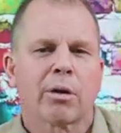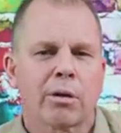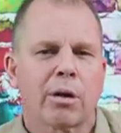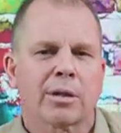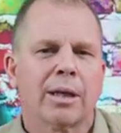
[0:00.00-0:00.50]

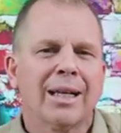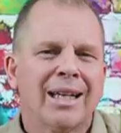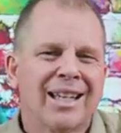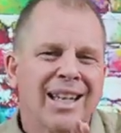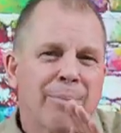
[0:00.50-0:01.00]
cosa.
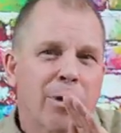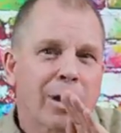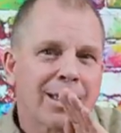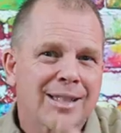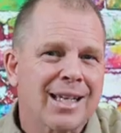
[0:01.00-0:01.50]
La
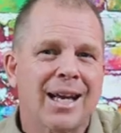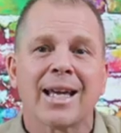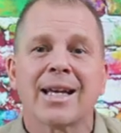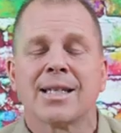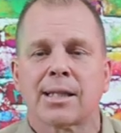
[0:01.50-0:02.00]
hipocresía que
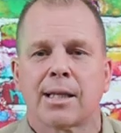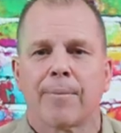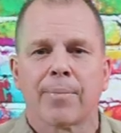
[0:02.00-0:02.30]
existe.